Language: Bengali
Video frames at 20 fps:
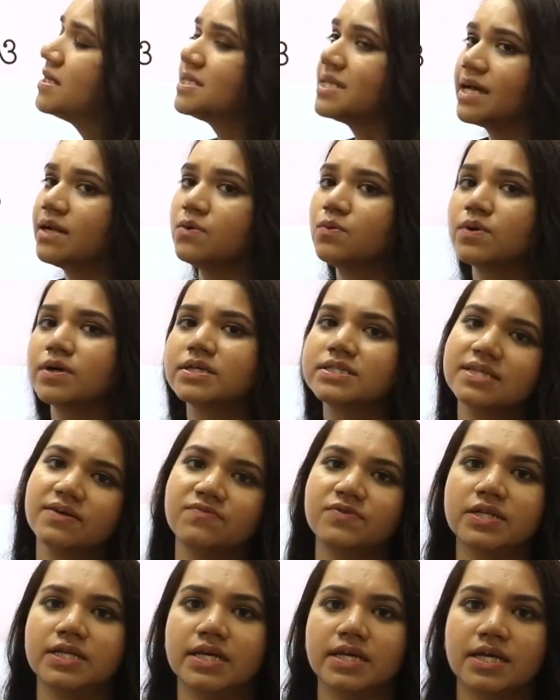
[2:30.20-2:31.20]
টেন ওয়ার্ডস
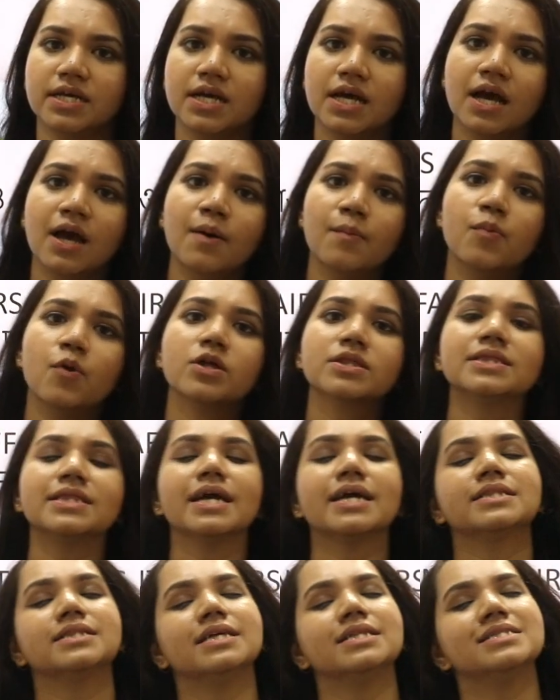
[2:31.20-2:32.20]
এভরিডে প্রত্যেক
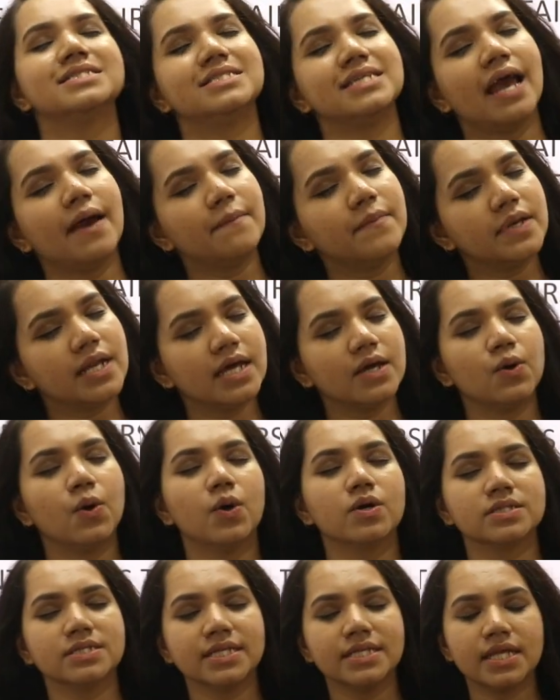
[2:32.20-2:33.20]
দিন যেমনি হোক
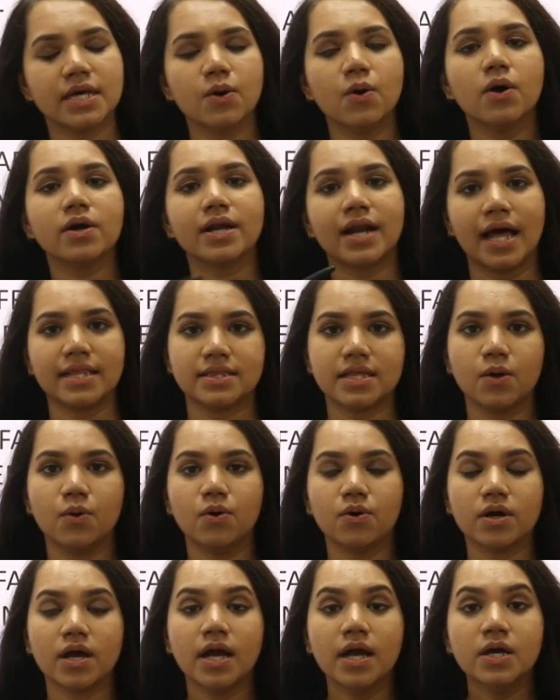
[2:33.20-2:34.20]
দিনে হোক রাতে
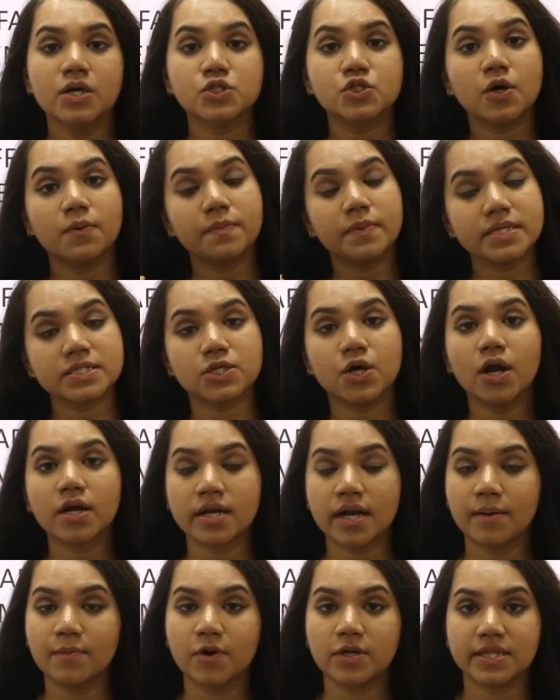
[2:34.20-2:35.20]
হোক চব্বিশ
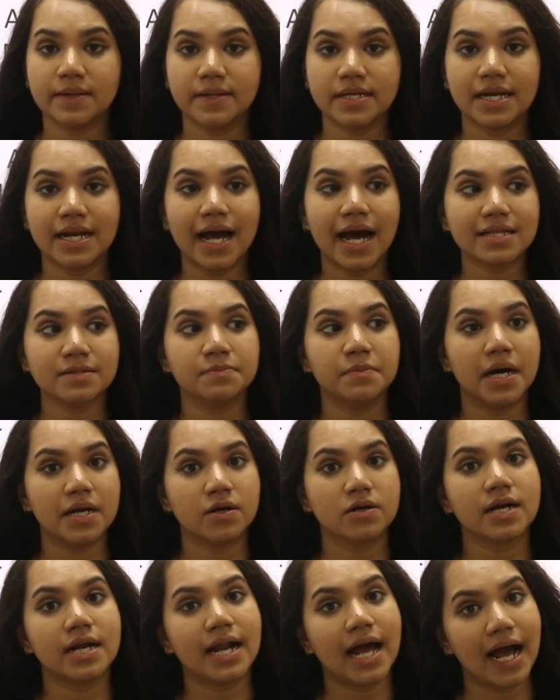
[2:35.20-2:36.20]
ঘন্টার মধ্যে মানে রাত
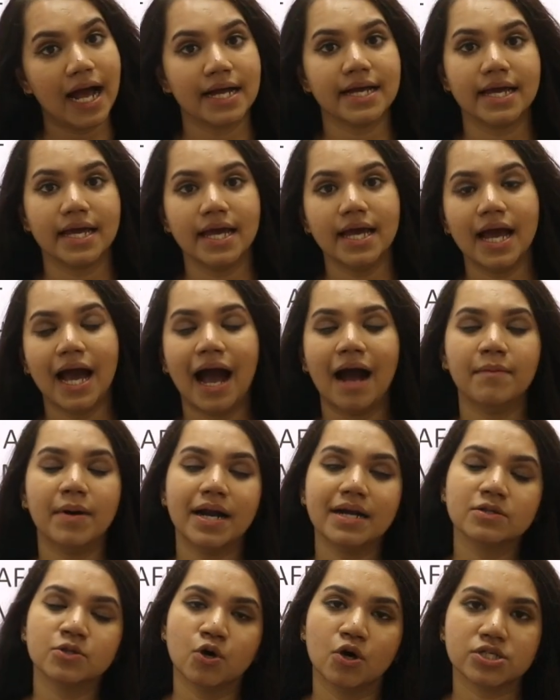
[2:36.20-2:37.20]
বারোটার আগে আমার
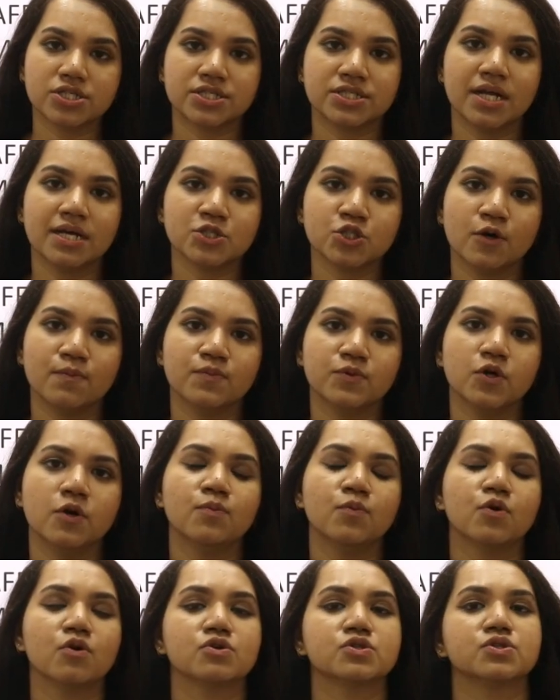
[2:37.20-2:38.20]
দশটা শব্দ
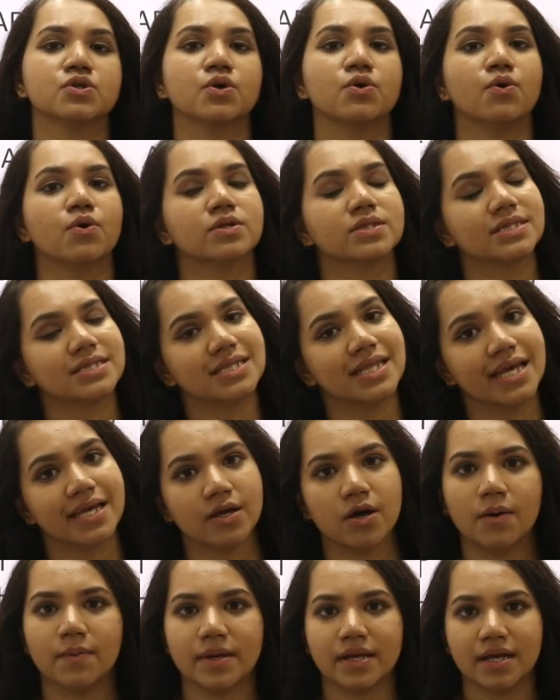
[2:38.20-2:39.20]
মুখস্থ করতেই
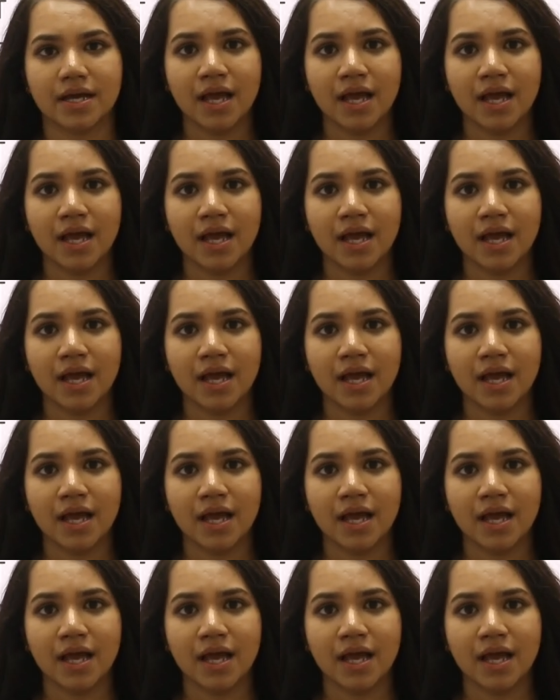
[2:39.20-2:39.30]
হবে